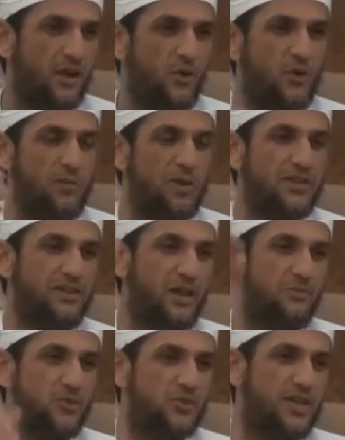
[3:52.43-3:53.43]
يقول ومضت
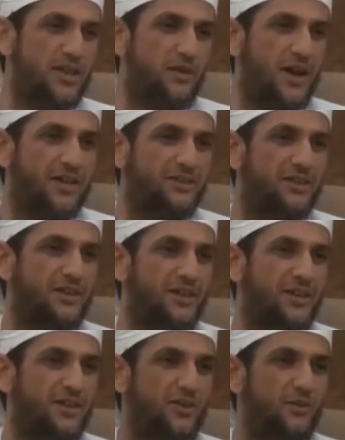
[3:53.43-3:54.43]
خمس سنوات
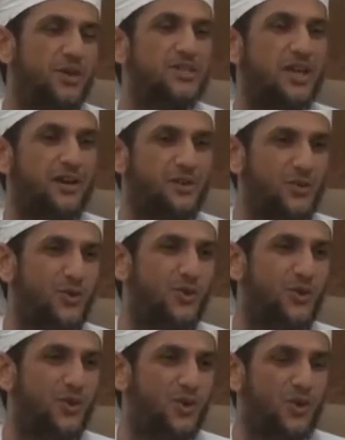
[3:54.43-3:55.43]
وزاروه
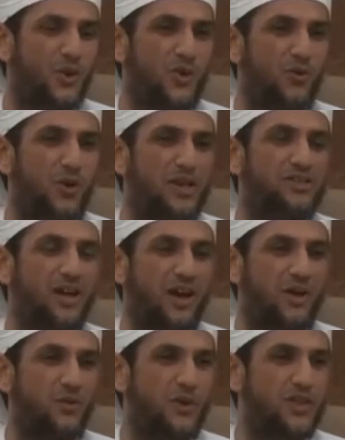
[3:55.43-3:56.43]

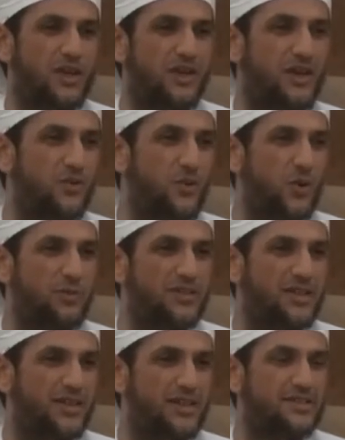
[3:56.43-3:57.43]
والتقوا وذكروه
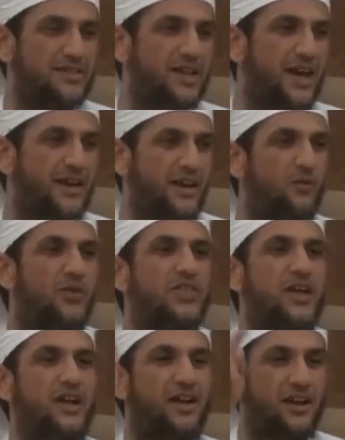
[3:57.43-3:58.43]
بتلك الزياره
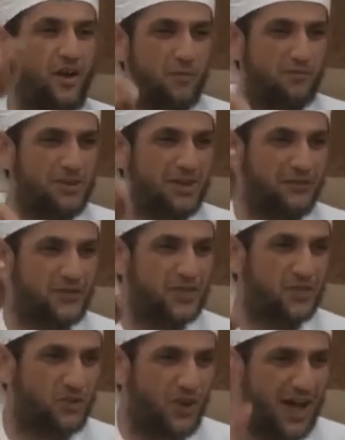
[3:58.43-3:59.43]
فذكرهم بنفس
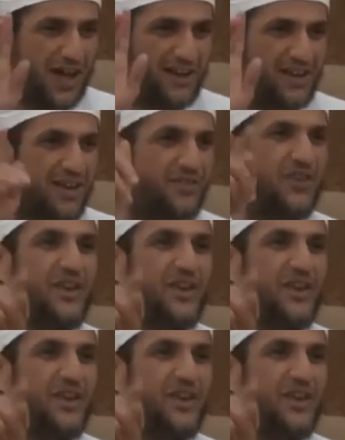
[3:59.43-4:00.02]
السؤال